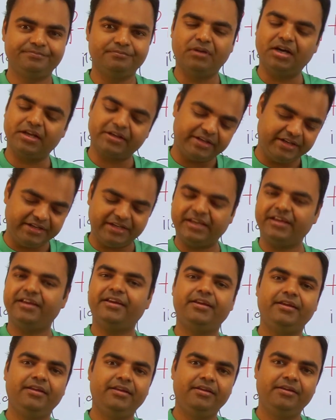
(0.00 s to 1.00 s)
मार्केट है
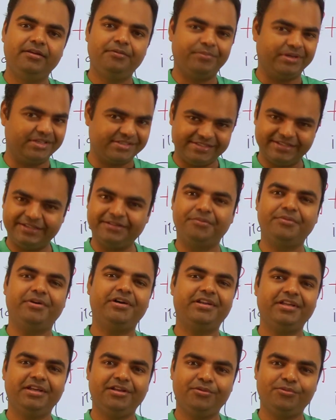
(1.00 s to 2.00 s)
पैसे
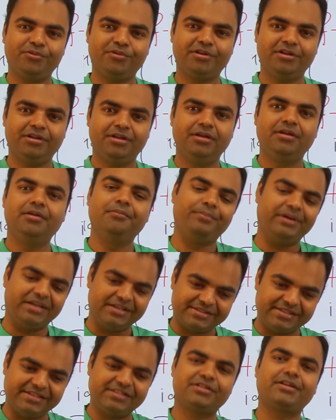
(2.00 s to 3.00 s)
कमा रहे हैं लोग
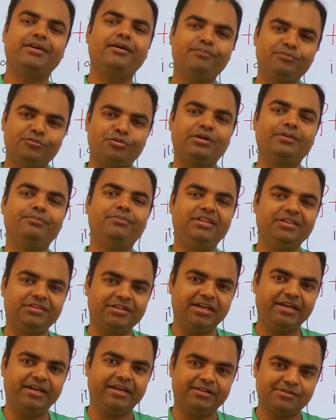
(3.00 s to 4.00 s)
पैसे कम थोड़ा
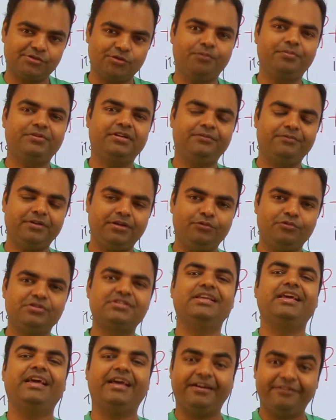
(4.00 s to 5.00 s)
मिलता है सॉफ्टवेयर वालों
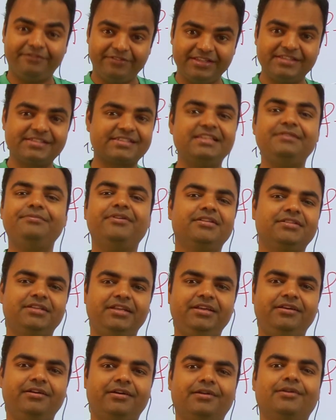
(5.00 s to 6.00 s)
से एवरेज की बात
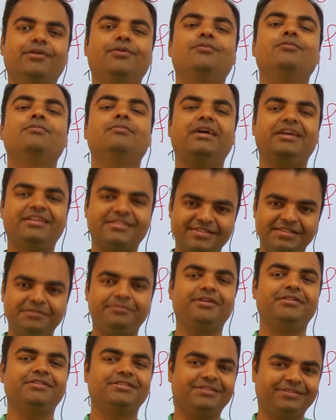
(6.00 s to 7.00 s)
नहीं कर रहा हूँ ऐसे
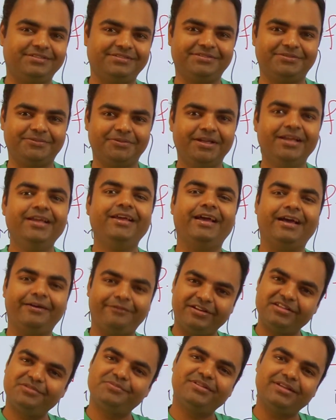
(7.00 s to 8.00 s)
बात कर रहा हूँ
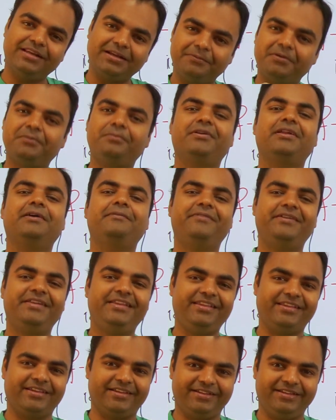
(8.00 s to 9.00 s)
एवरेज में लगभग बराबर
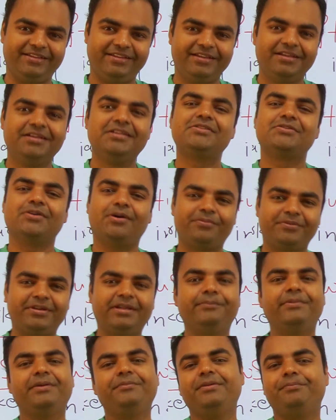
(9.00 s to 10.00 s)
ही है
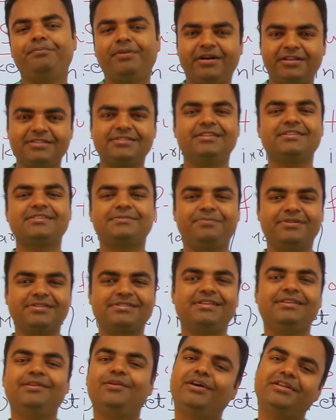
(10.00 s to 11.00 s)
सॉफ्टवेयर में भी पाँच दस
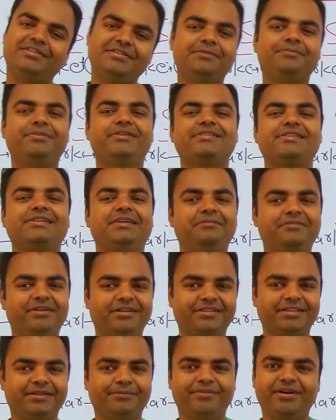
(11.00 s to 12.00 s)
परसेंट लोग अच्छे पैसे
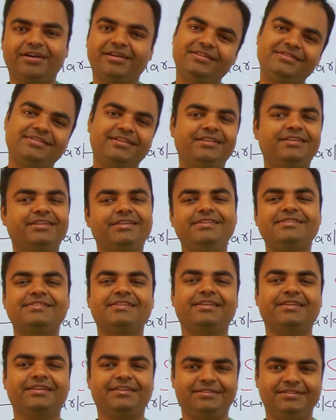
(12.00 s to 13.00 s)
कमाते हैं बाकी सारे घिस
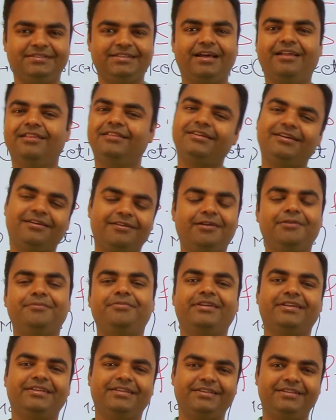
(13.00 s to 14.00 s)
रहे हैं हालत ख़राब
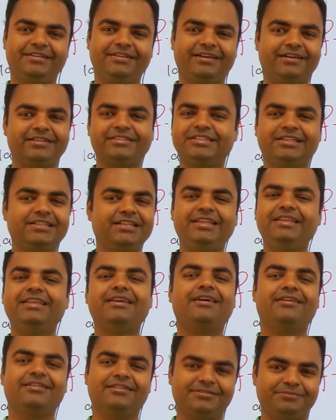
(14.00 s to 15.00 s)
है अच्छा नहीं है
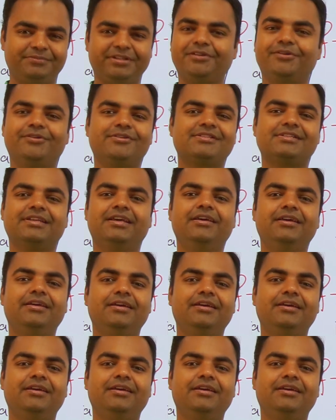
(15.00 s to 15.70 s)
हालत बिकॉज